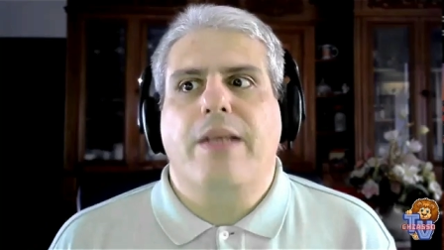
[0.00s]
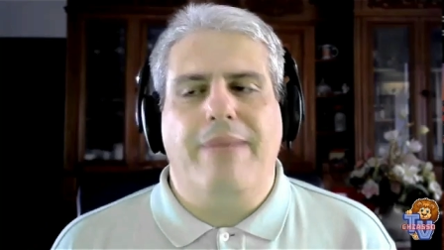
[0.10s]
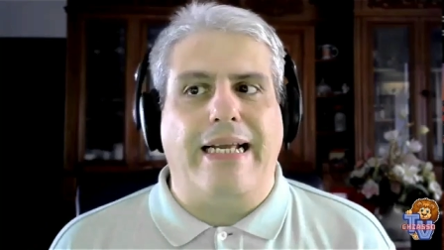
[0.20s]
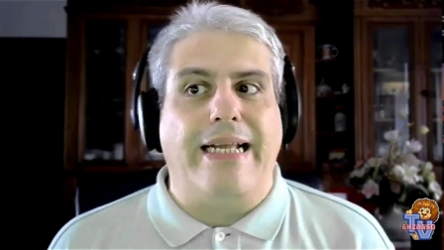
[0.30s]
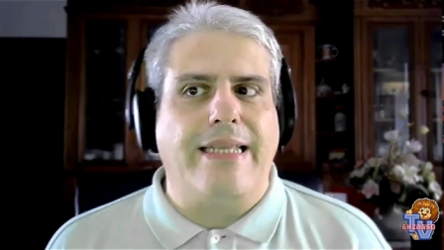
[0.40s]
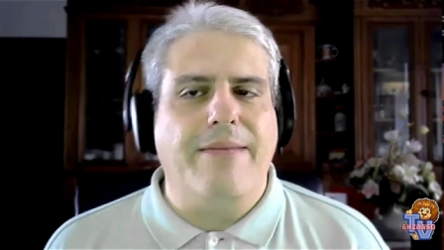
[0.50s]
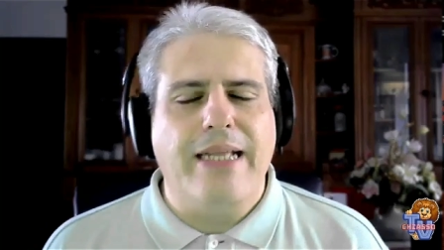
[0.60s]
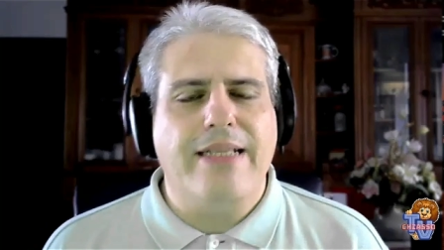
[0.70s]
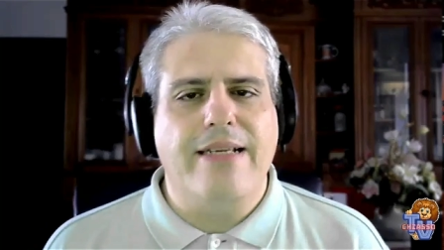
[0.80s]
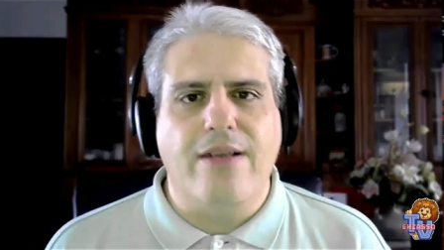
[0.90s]
perché
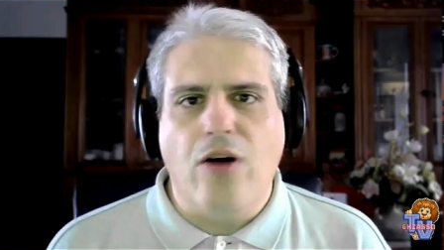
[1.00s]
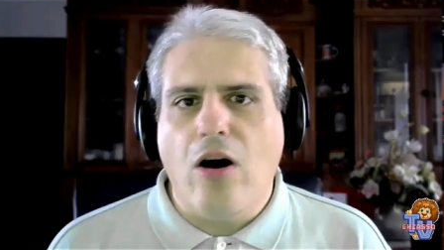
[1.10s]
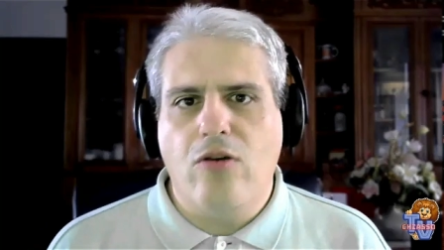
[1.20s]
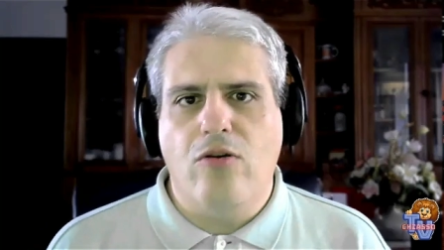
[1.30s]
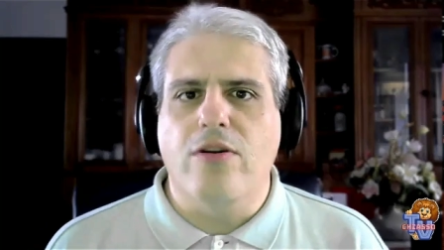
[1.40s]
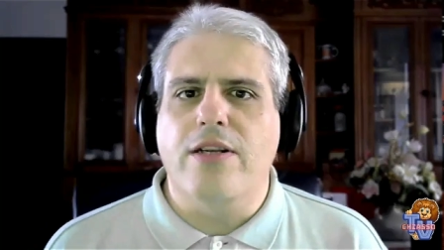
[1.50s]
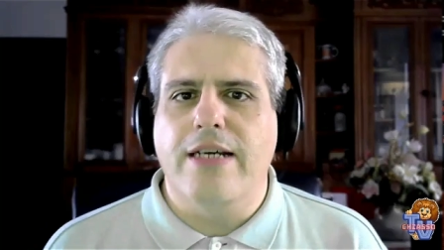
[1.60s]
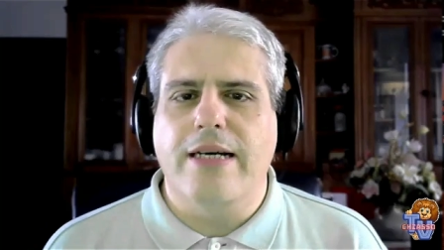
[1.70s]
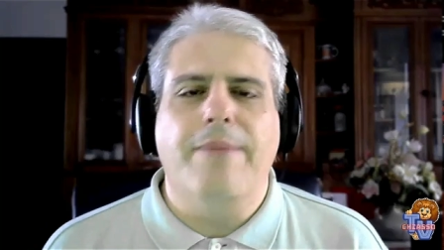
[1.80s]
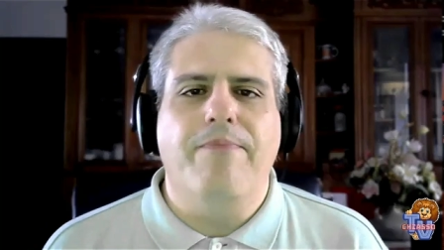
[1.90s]
altrimenti se no con
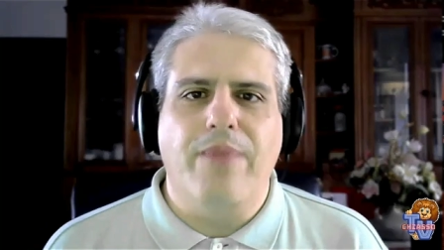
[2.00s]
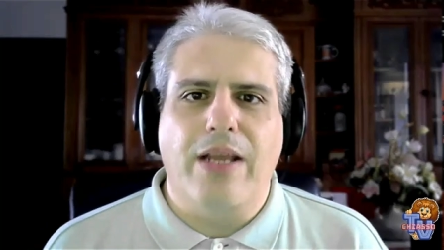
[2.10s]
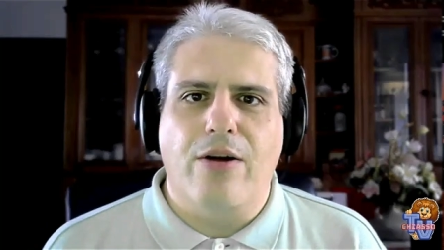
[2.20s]
um,